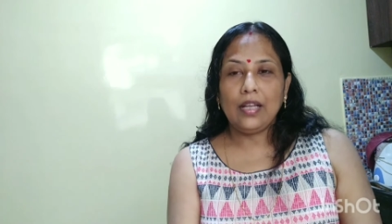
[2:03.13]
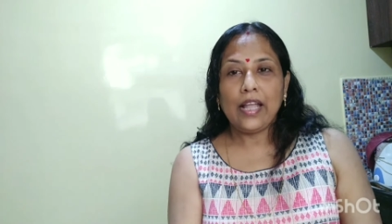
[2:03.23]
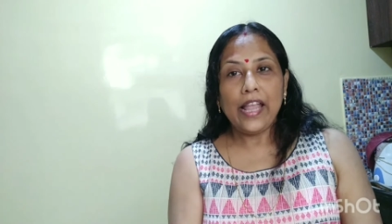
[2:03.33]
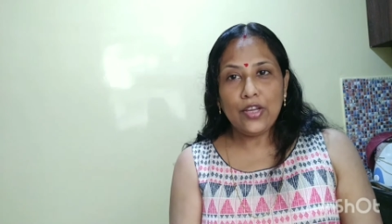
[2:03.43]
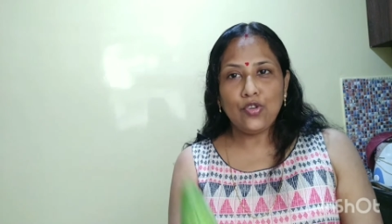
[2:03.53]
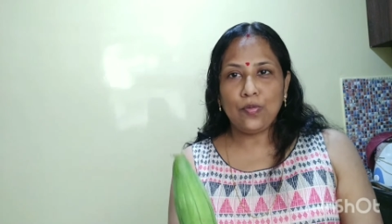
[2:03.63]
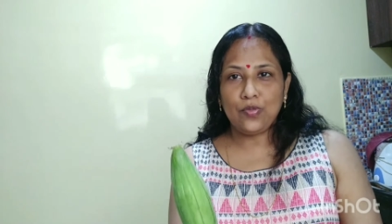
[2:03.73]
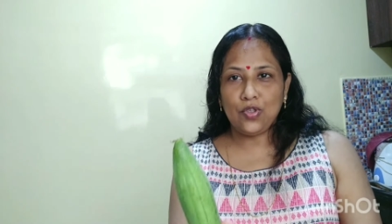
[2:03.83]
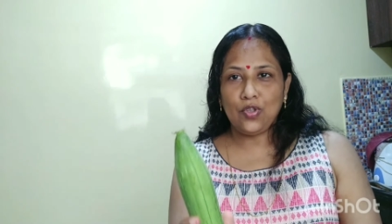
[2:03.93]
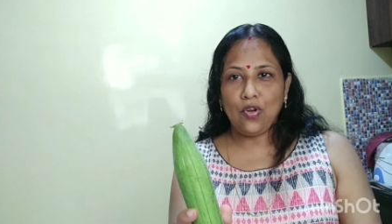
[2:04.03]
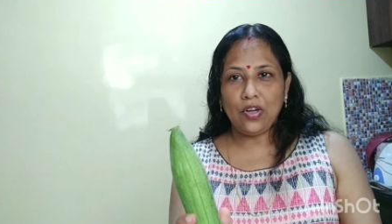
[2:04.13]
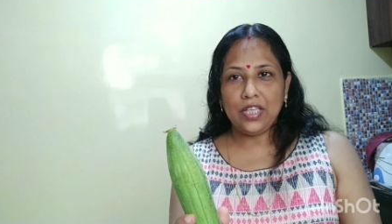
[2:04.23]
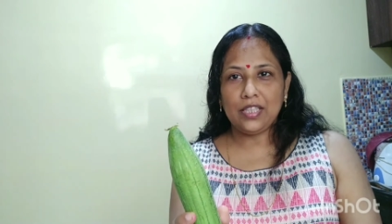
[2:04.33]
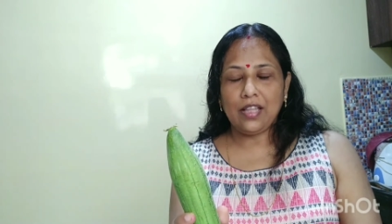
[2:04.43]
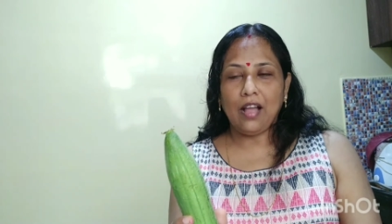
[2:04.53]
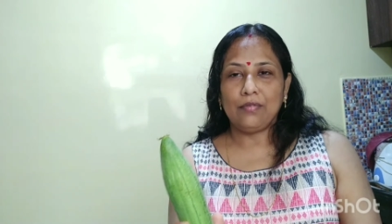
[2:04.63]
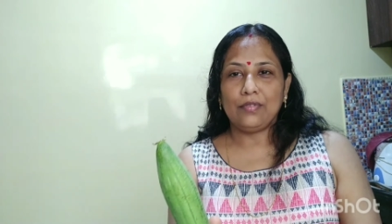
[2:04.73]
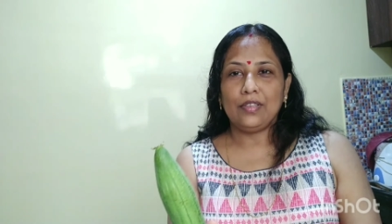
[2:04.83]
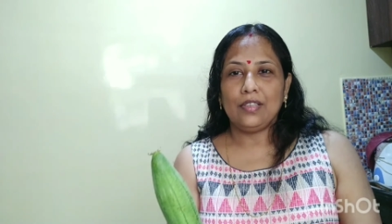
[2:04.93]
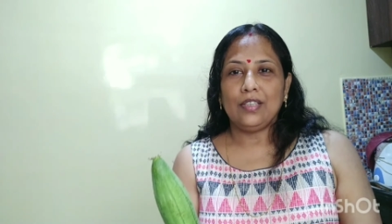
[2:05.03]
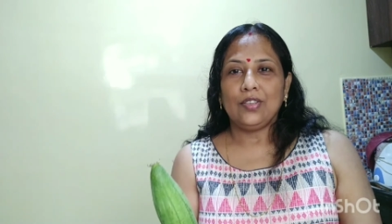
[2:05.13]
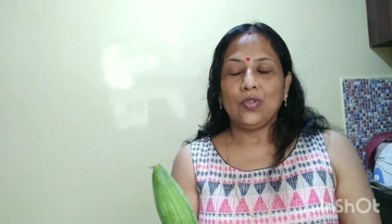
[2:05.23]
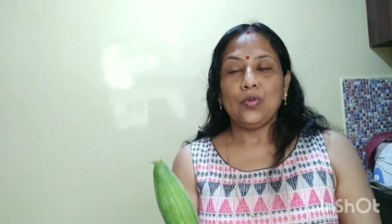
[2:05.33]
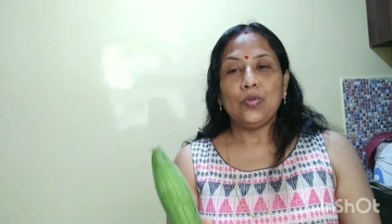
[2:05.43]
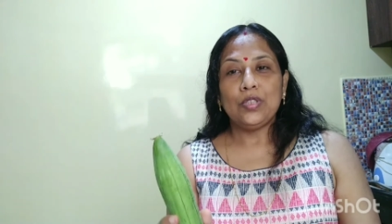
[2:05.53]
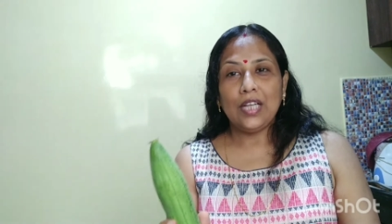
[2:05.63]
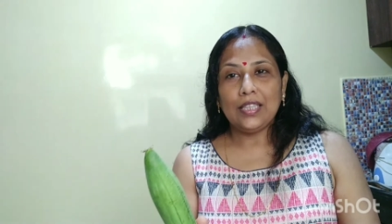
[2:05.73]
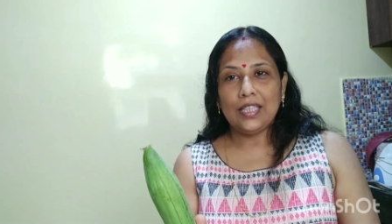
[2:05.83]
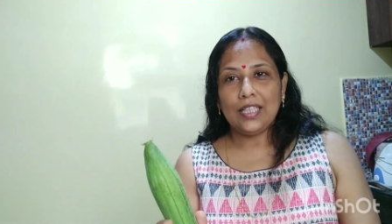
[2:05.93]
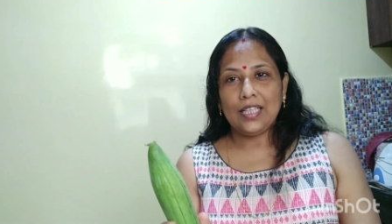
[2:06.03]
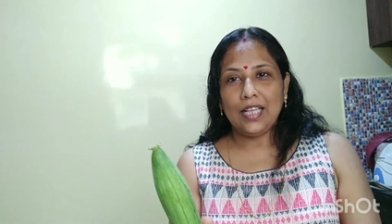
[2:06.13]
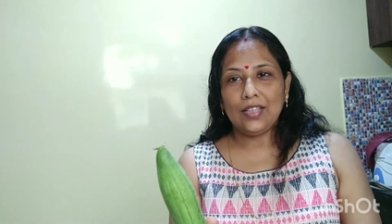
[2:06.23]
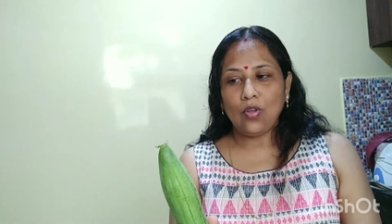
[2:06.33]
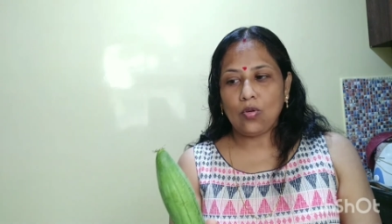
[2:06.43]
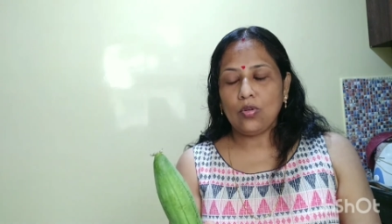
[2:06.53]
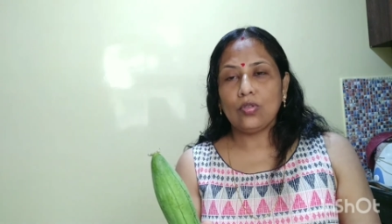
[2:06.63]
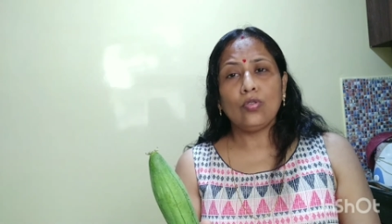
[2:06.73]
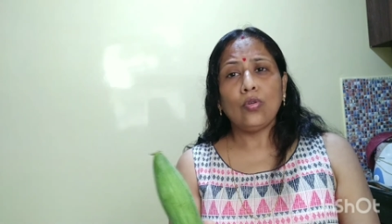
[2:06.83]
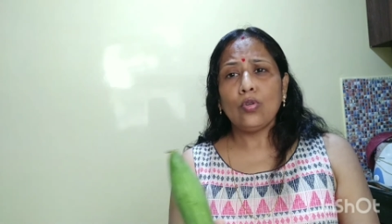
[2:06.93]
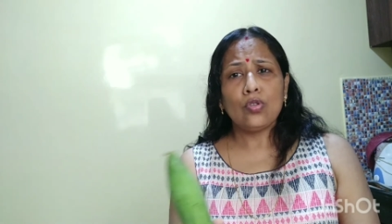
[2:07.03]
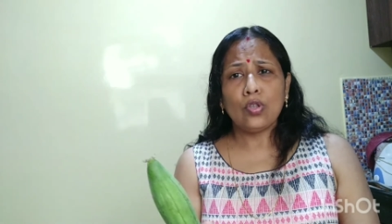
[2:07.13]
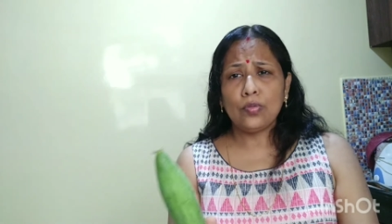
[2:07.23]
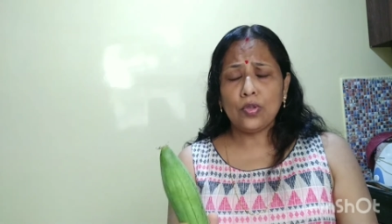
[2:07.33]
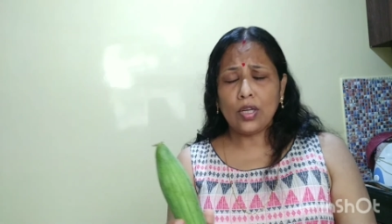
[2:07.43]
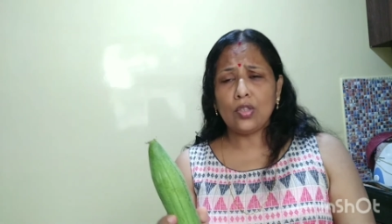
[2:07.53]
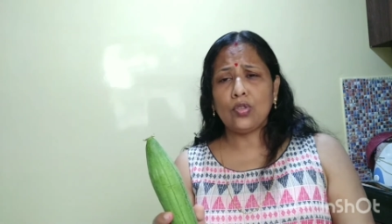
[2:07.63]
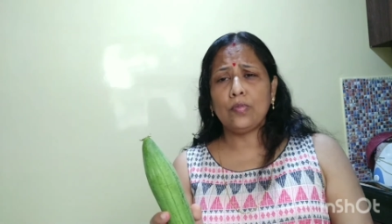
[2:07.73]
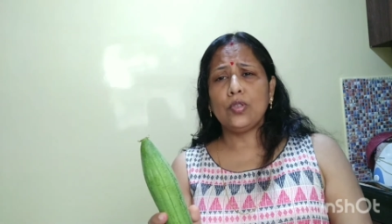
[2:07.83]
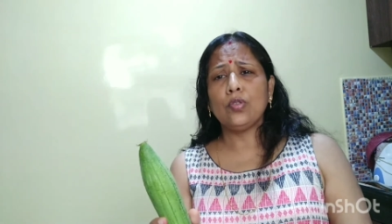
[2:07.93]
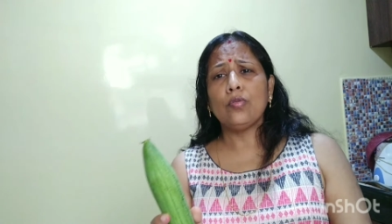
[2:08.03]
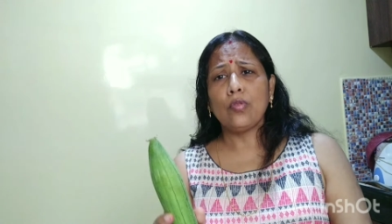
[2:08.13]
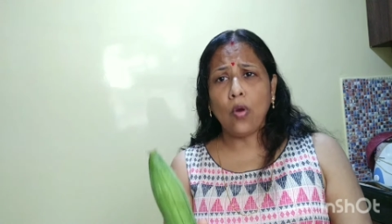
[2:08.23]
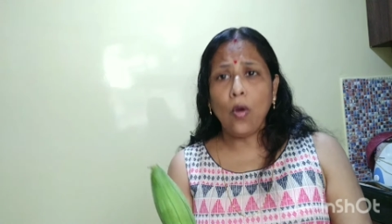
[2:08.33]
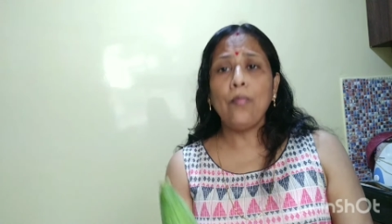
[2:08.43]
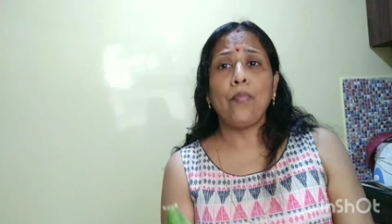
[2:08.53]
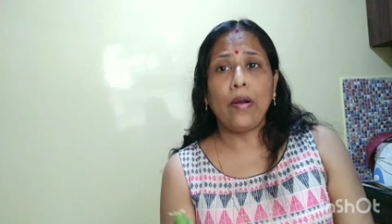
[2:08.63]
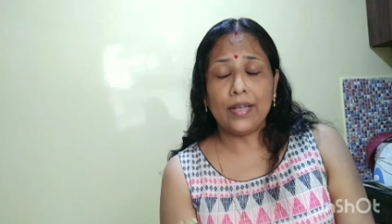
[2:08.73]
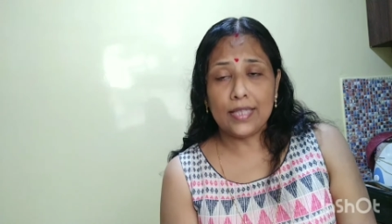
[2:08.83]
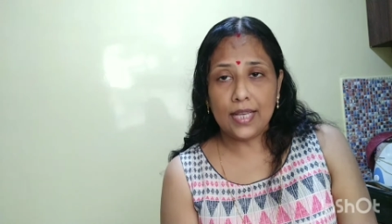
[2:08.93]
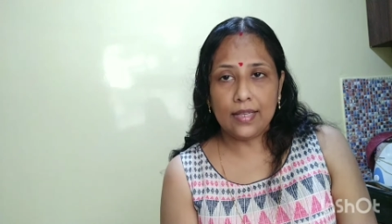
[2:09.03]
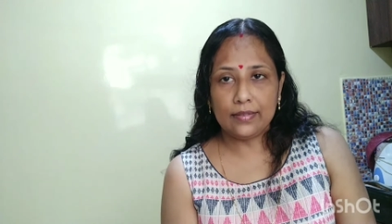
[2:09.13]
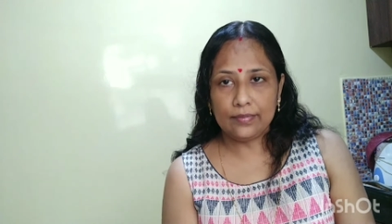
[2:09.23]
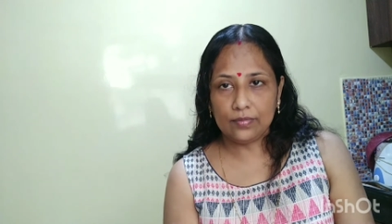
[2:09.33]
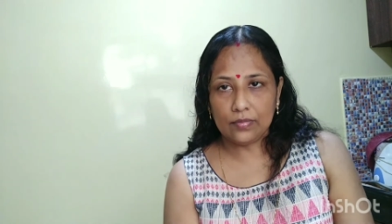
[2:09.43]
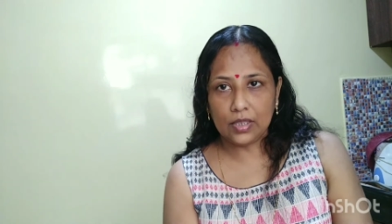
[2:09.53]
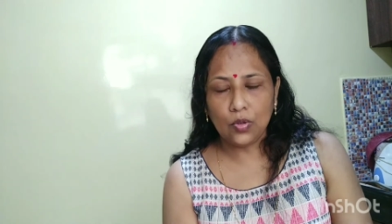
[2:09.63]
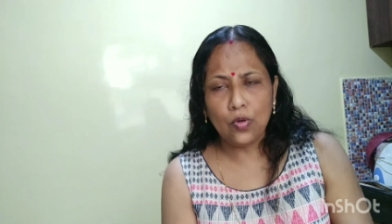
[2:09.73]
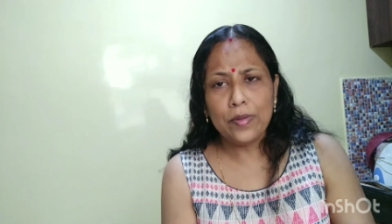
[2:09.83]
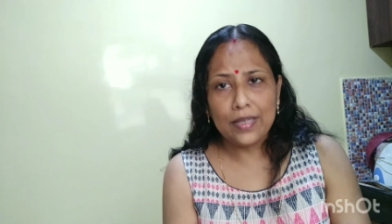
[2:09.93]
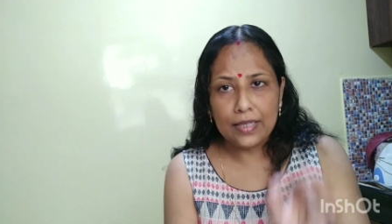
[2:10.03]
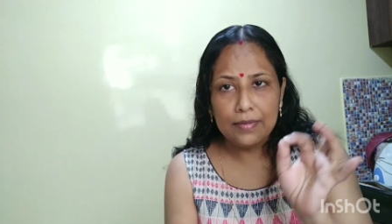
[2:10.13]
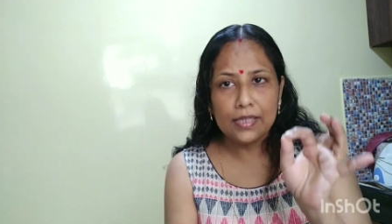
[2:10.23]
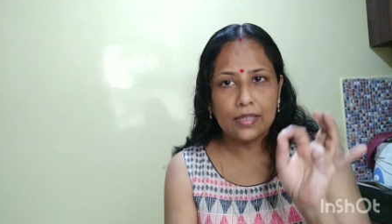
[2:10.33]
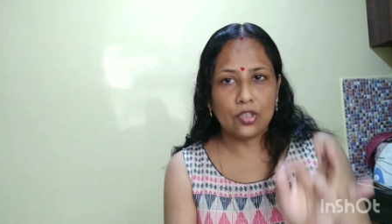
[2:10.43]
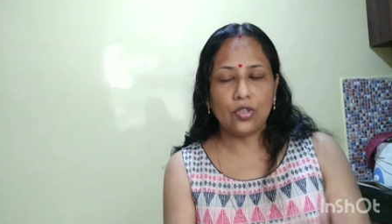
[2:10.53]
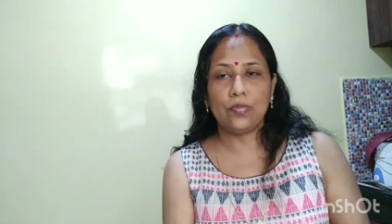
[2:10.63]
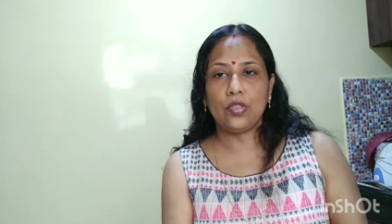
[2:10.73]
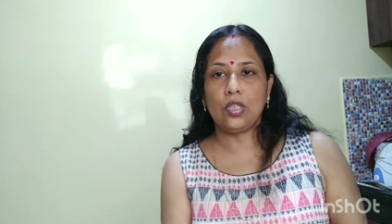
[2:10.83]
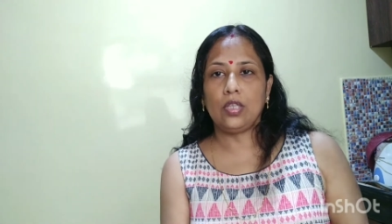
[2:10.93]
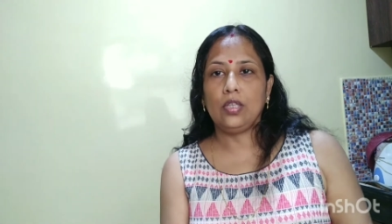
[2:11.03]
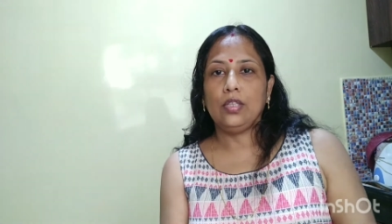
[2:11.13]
এই সবজির অনেক দাম তো গুজরাতে গিয়ে তখন কোনো সবজি ওখানে সবজি খুব কম পাওয়া যায় মানে খুবই লিমিটেড সবজি